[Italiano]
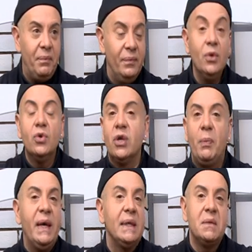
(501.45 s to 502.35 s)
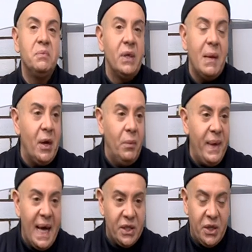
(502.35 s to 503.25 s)
non lo so, poi è una trasmissione che a me non
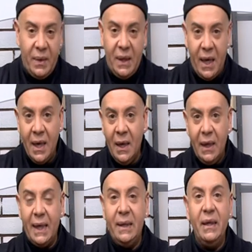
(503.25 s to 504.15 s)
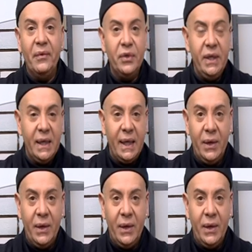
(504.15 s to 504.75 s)
piace, quindi che ti devo dire?